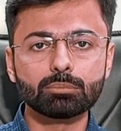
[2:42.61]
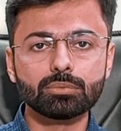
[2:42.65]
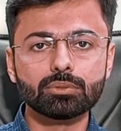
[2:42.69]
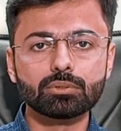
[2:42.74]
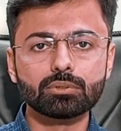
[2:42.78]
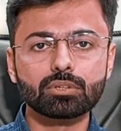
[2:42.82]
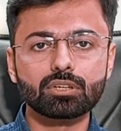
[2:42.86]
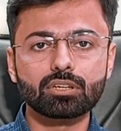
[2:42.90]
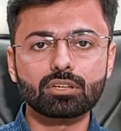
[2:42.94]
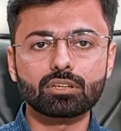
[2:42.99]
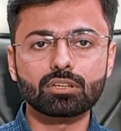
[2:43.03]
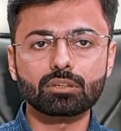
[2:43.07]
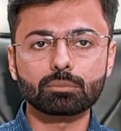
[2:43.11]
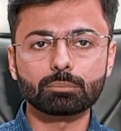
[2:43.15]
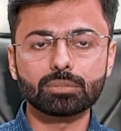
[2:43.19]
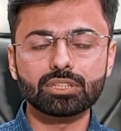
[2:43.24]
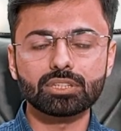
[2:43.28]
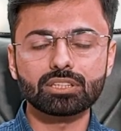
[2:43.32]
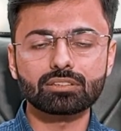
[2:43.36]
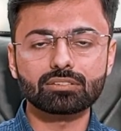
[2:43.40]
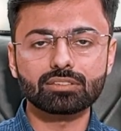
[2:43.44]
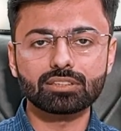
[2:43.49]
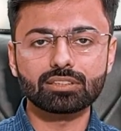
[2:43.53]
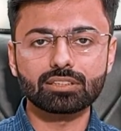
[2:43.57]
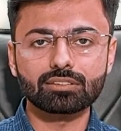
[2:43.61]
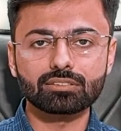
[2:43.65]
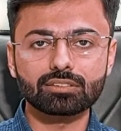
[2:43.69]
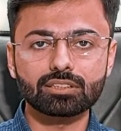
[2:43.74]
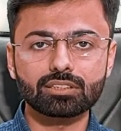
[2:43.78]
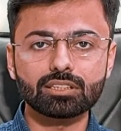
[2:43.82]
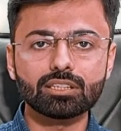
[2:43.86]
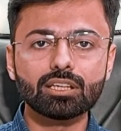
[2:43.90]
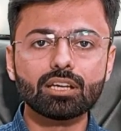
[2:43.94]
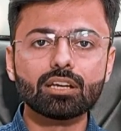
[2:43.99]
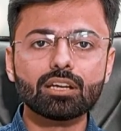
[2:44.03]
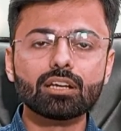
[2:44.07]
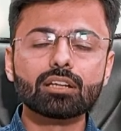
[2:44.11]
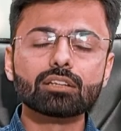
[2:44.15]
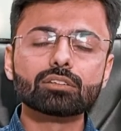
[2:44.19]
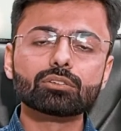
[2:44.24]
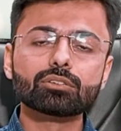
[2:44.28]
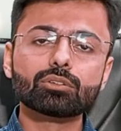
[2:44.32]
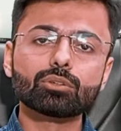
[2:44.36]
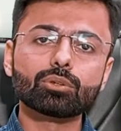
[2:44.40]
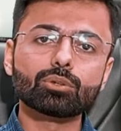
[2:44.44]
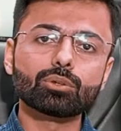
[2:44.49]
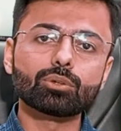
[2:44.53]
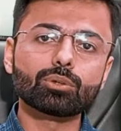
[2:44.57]
बी एस सी एस की
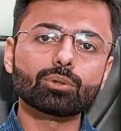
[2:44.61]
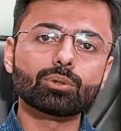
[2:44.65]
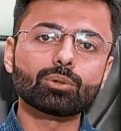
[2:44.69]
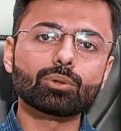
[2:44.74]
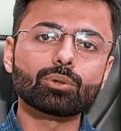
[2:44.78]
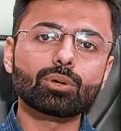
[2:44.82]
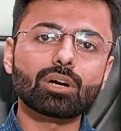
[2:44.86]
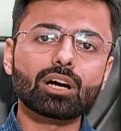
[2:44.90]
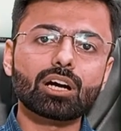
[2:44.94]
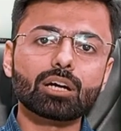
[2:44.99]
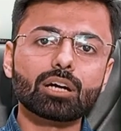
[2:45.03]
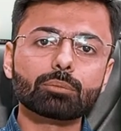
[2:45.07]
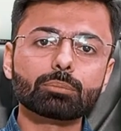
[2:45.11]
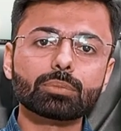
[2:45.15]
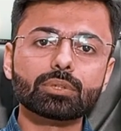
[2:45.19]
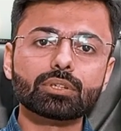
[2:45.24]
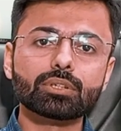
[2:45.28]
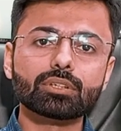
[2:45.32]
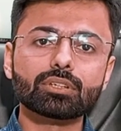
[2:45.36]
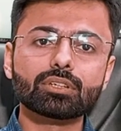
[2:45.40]
तो आप